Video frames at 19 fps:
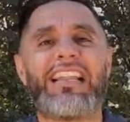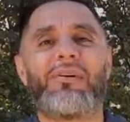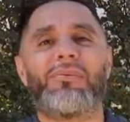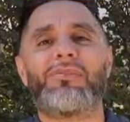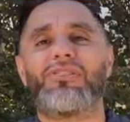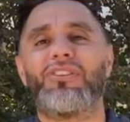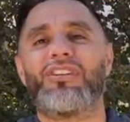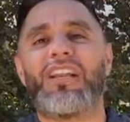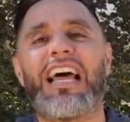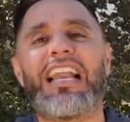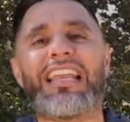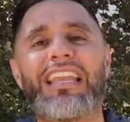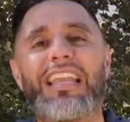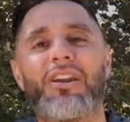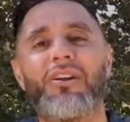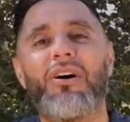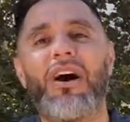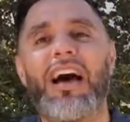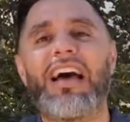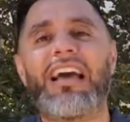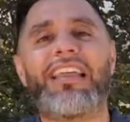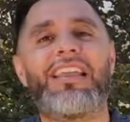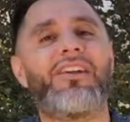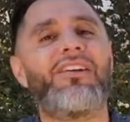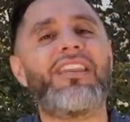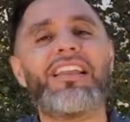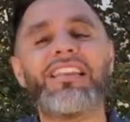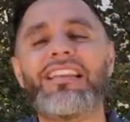el devocional, quiero,
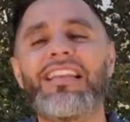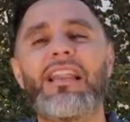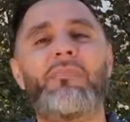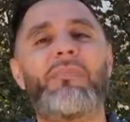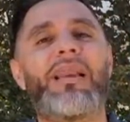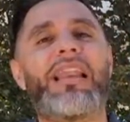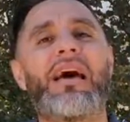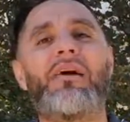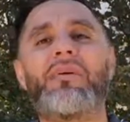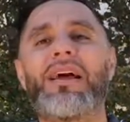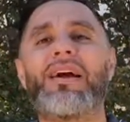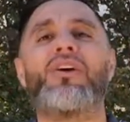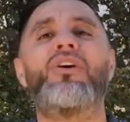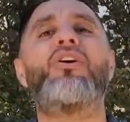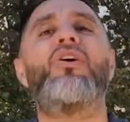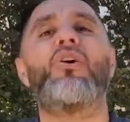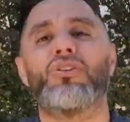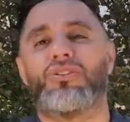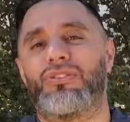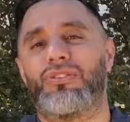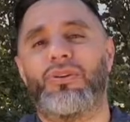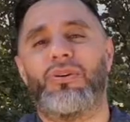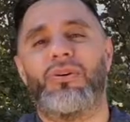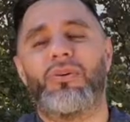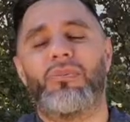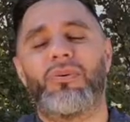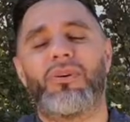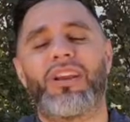quiero darte la palabra gozo.
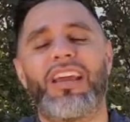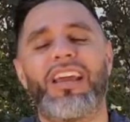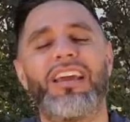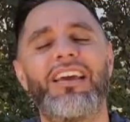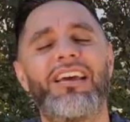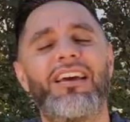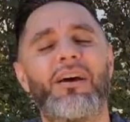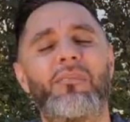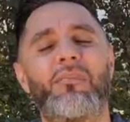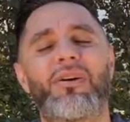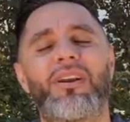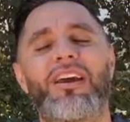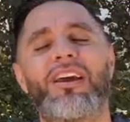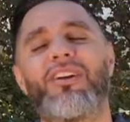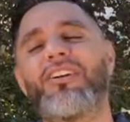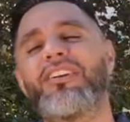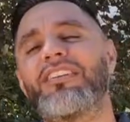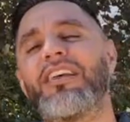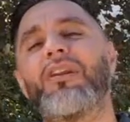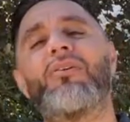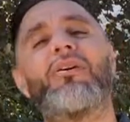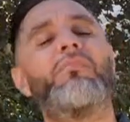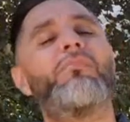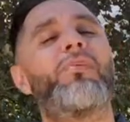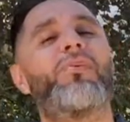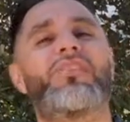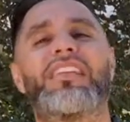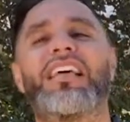¿Por qué? Porque creo que es algo
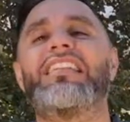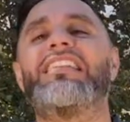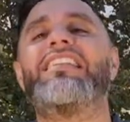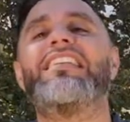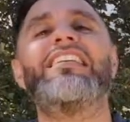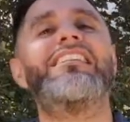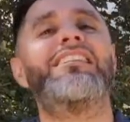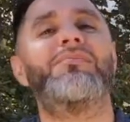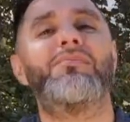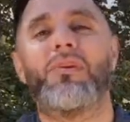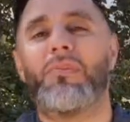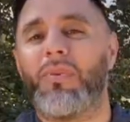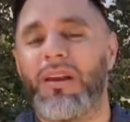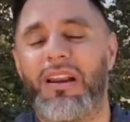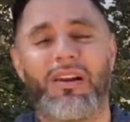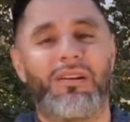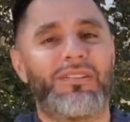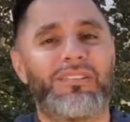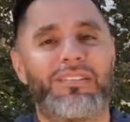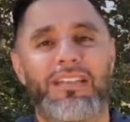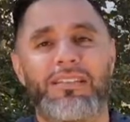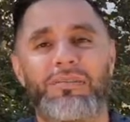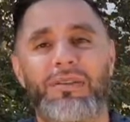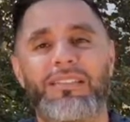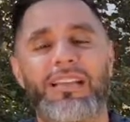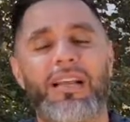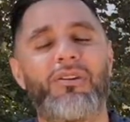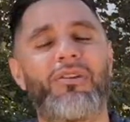importantísimo para
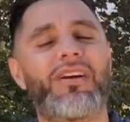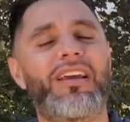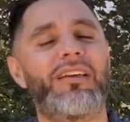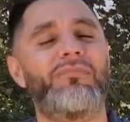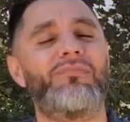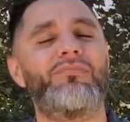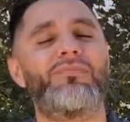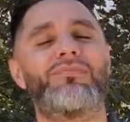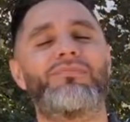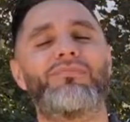nuestras vidas, algo que